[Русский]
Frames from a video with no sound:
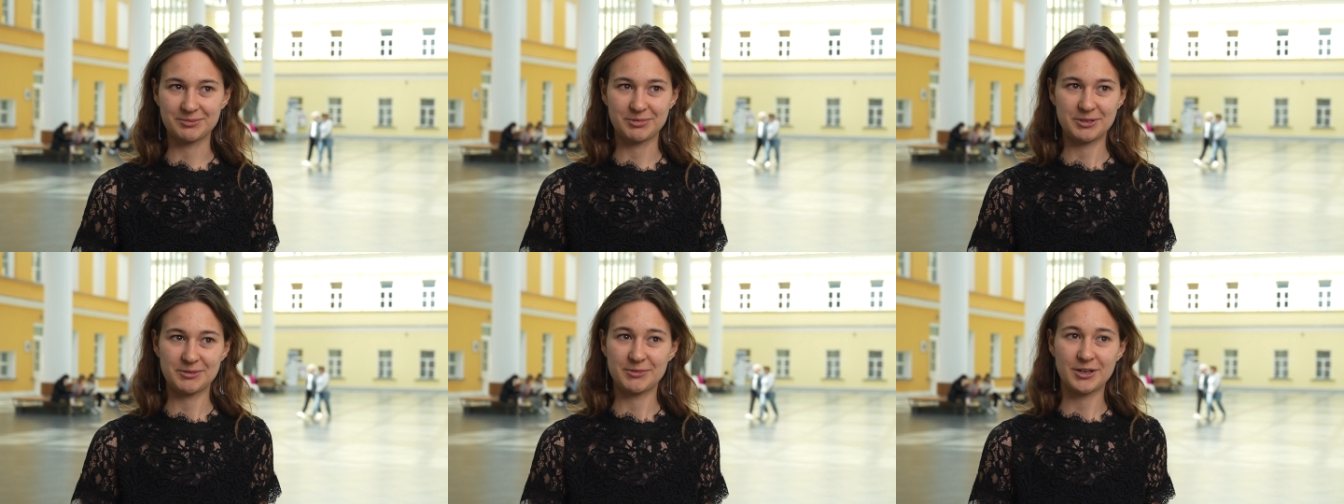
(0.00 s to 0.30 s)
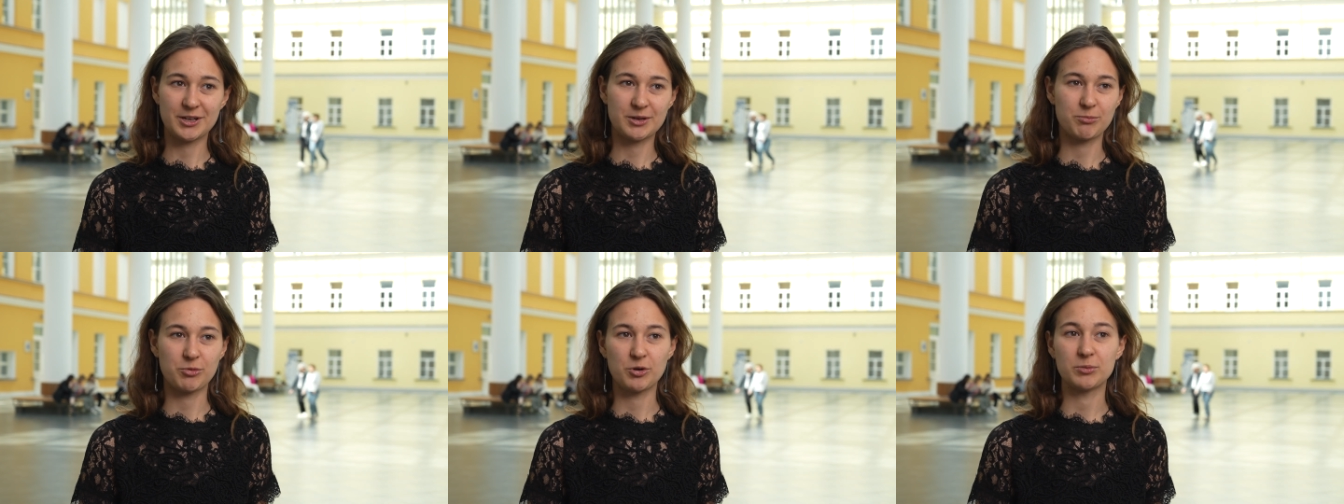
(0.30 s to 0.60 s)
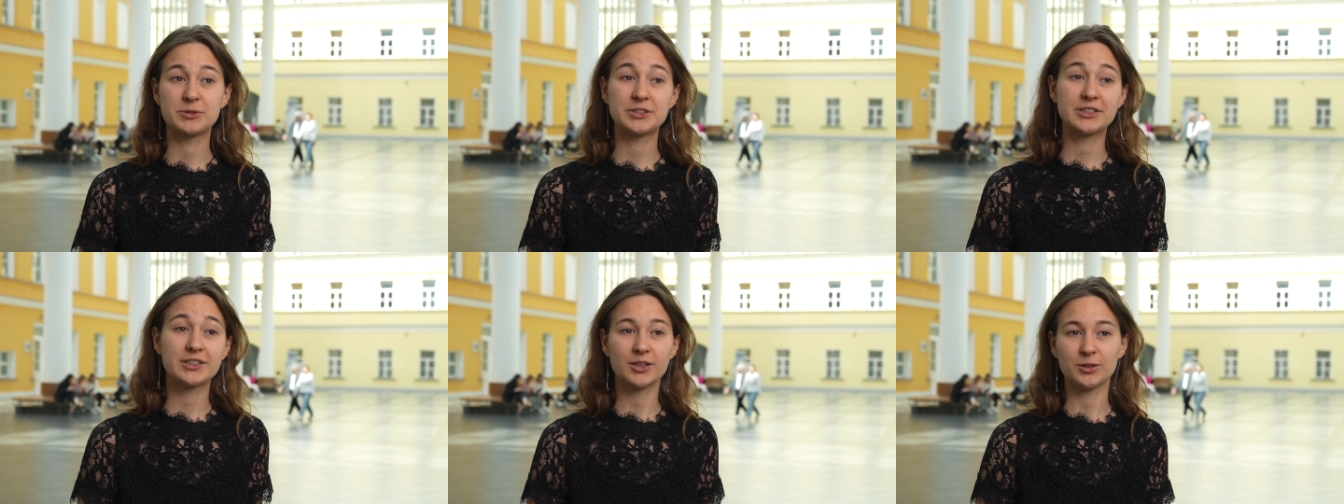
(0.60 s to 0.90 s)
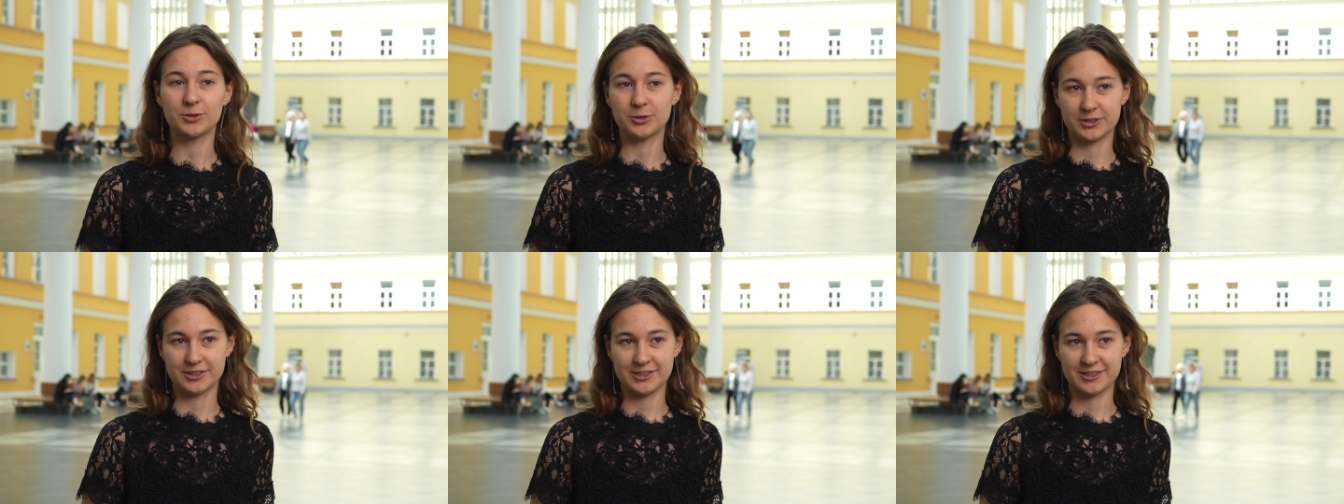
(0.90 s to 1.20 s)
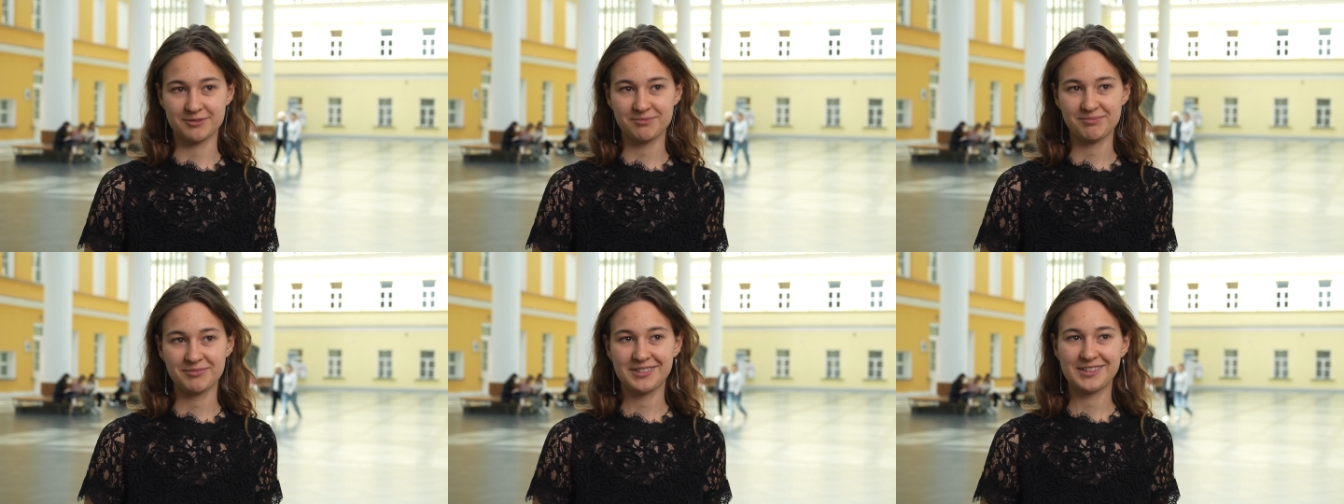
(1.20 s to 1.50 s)
например, по
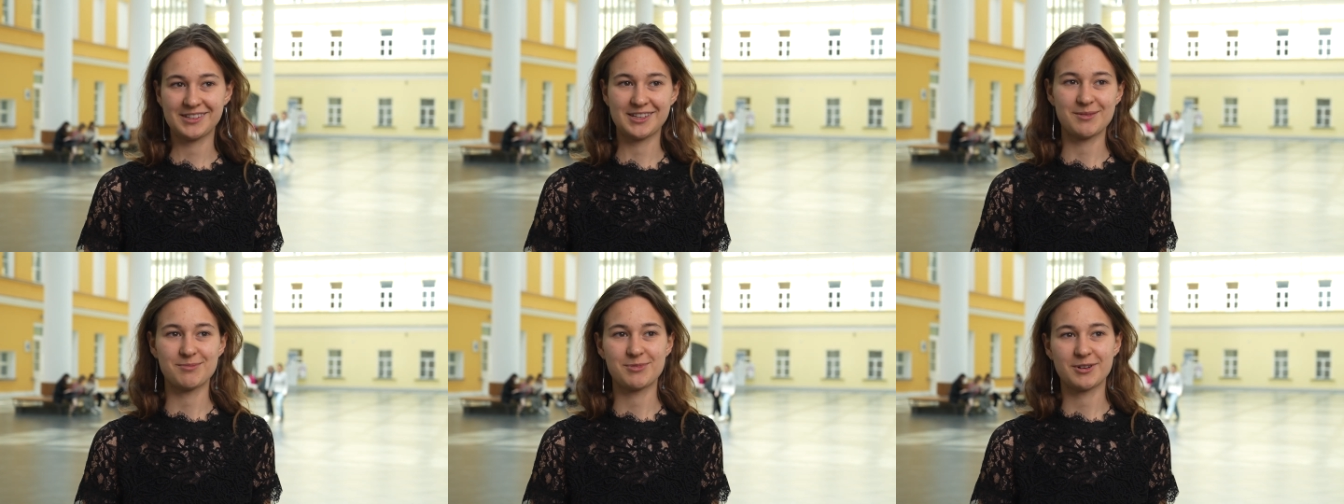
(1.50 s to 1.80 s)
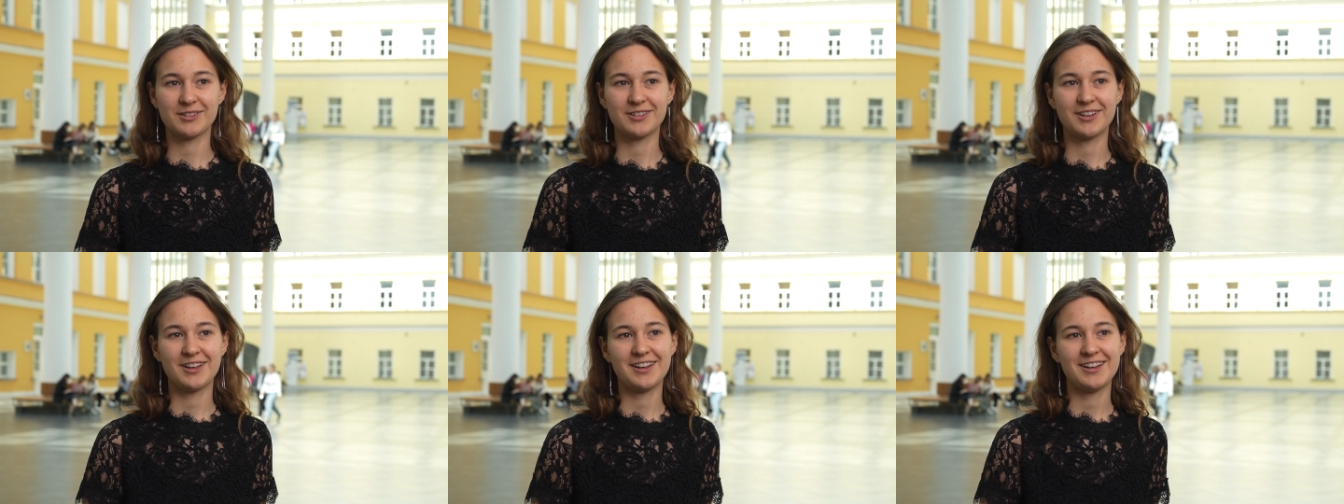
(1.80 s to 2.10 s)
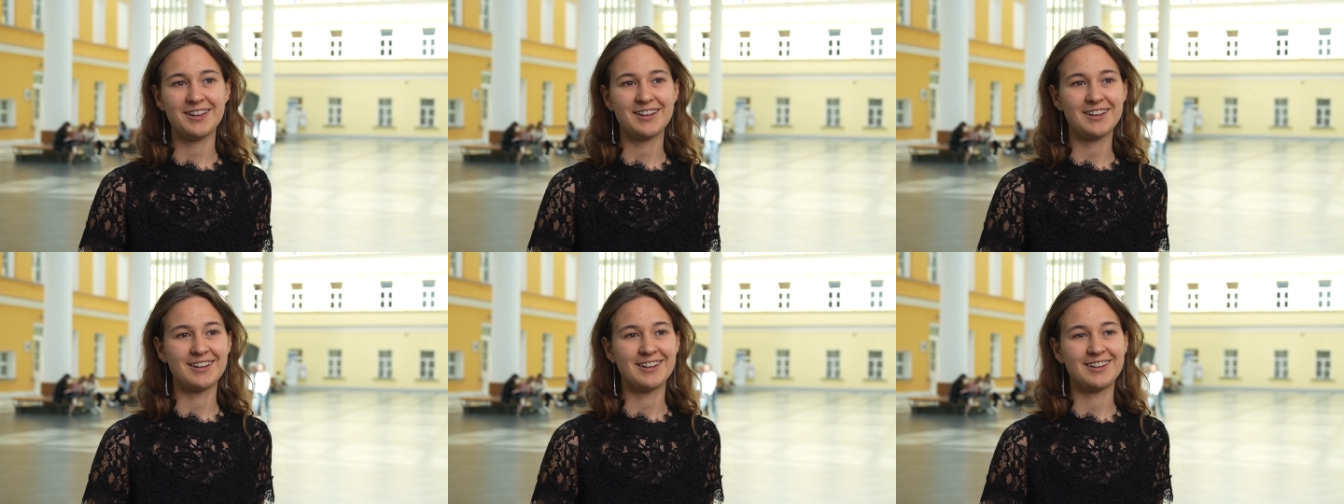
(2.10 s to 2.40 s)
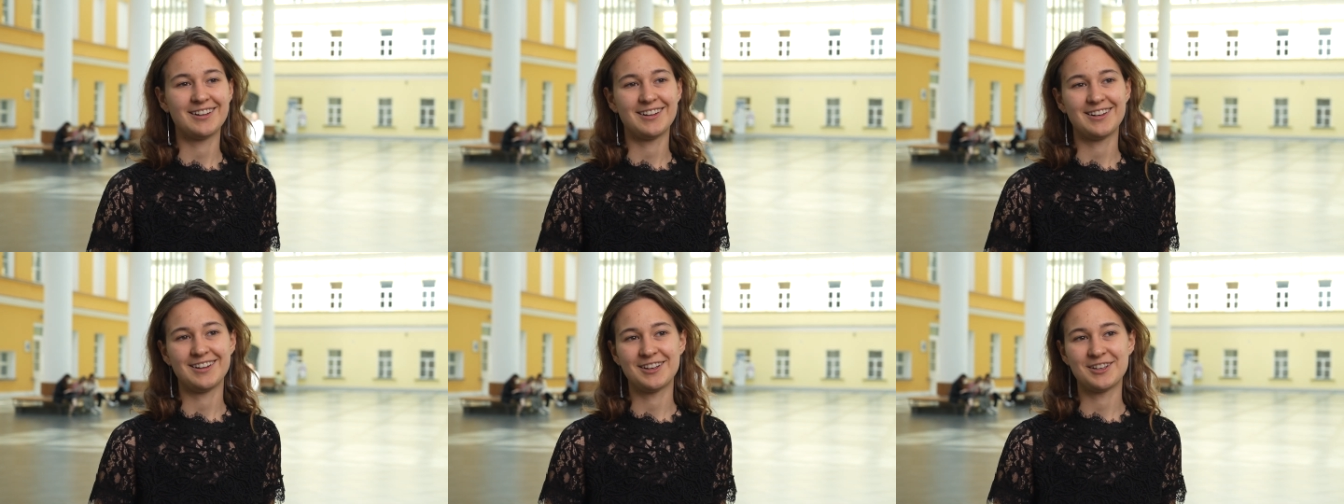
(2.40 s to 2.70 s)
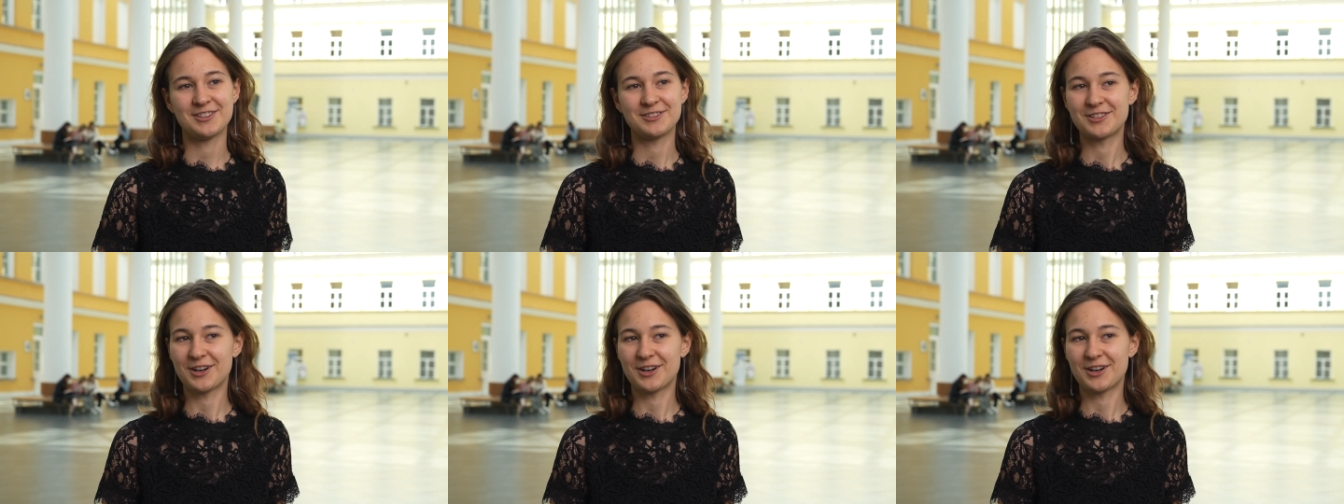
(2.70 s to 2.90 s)
психологии, я брала э,